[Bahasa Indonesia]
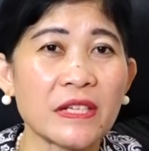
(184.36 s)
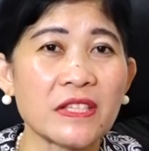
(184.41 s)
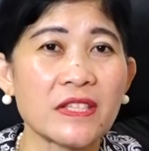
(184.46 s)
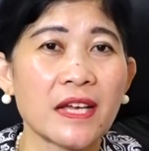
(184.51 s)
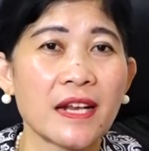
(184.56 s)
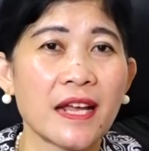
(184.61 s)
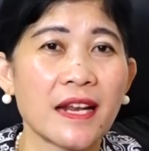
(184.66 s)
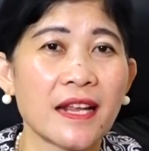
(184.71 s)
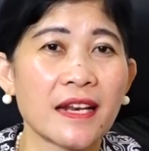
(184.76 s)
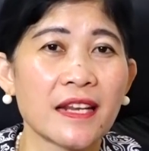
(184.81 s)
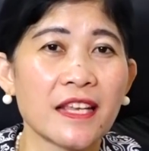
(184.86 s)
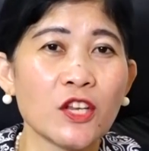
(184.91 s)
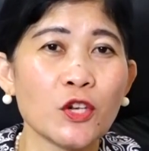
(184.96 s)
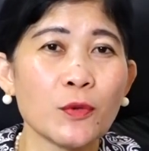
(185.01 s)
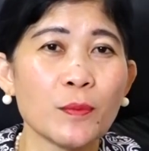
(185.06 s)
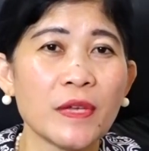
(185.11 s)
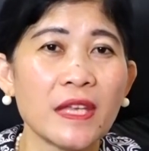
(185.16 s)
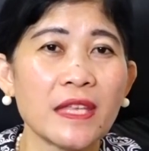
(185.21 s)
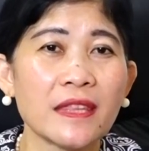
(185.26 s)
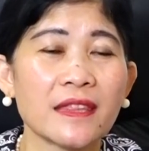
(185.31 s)
perjalanan
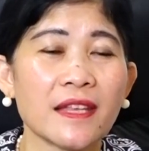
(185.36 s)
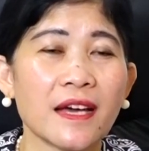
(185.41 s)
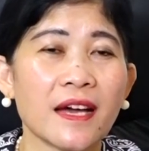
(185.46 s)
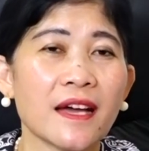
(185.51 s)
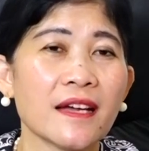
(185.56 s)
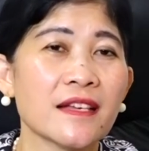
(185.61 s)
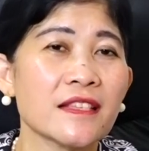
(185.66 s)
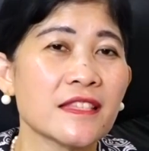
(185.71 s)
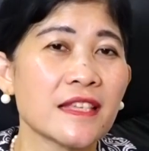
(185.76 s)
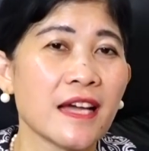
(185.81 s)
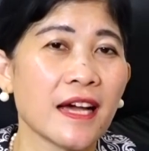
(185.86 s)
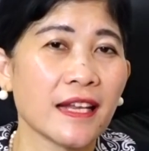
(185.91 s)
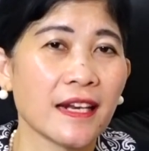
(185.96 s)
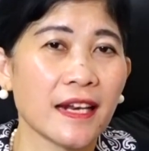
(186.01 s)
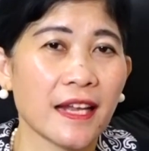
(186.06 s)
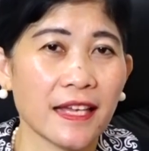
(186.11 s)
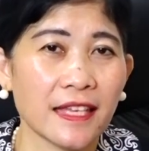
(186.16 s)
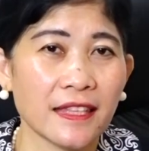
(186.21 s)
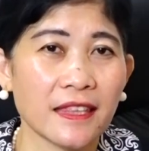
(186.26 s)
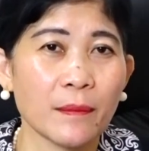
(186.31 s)
hidup kita,
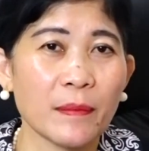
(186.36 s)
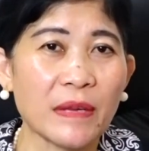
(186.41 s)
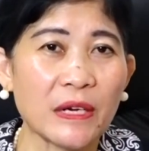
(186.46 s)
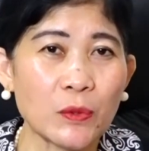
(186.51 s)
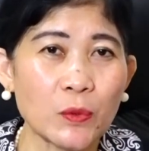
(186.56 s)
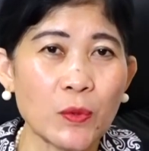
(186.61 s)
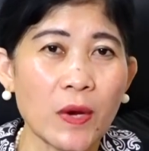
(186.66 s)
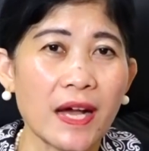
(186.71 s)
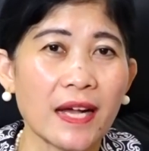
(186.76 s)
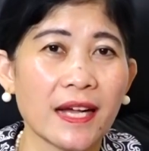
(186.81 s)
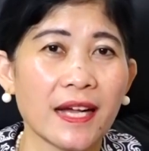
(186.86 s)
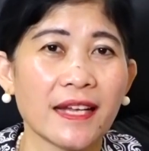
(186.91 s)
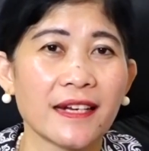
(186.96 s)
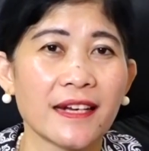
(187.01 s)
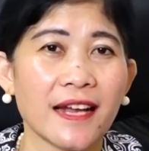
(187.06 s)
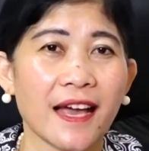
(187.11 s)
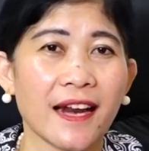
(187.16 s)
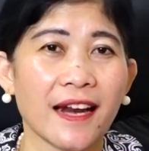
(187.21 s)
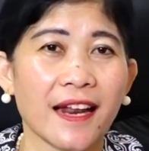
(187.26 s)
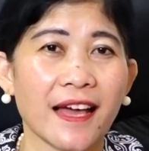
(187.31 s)
janganlah kita menduakan
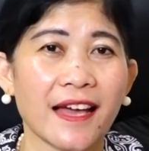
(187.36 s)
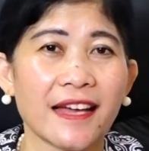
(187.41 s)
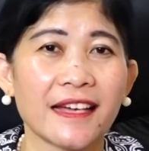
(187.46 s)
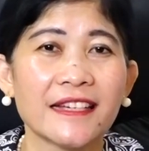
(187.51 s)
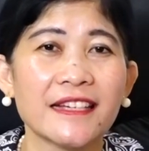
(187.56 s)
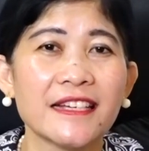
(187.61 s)
Allah.